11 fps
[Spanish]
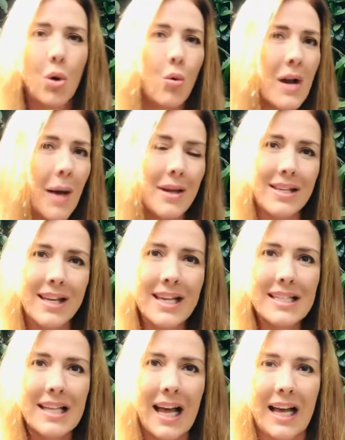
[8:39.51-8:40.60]
una
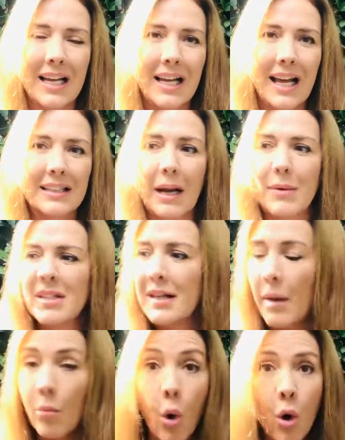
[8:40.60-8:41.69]
belleza, a través del
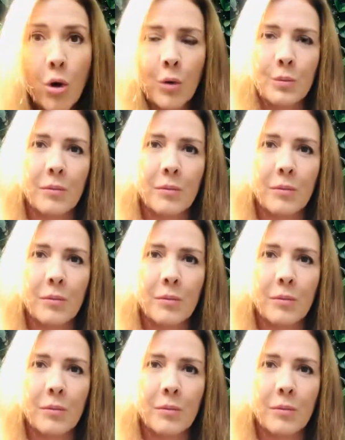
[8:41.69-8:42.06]
amor,